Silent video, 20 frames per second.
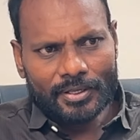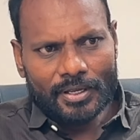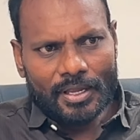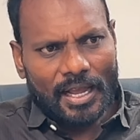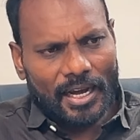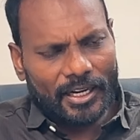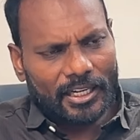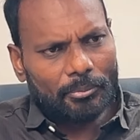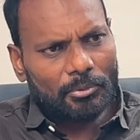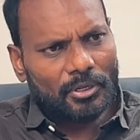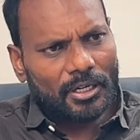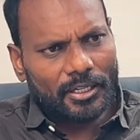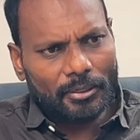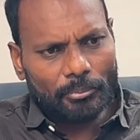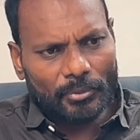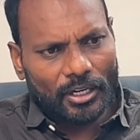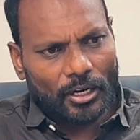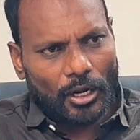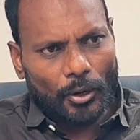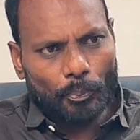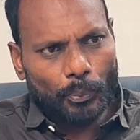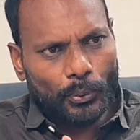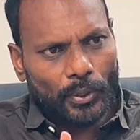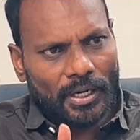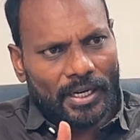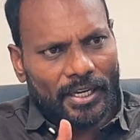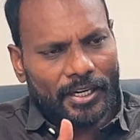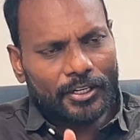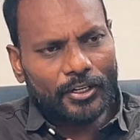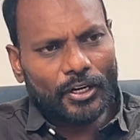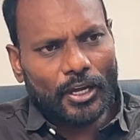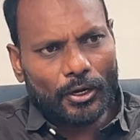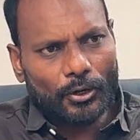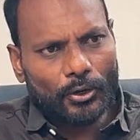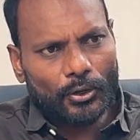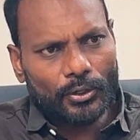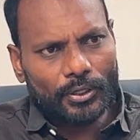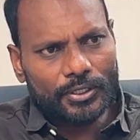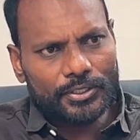ఆ టైంలో అంటే మరి అప్పుడు లేని నాన్ లోకల్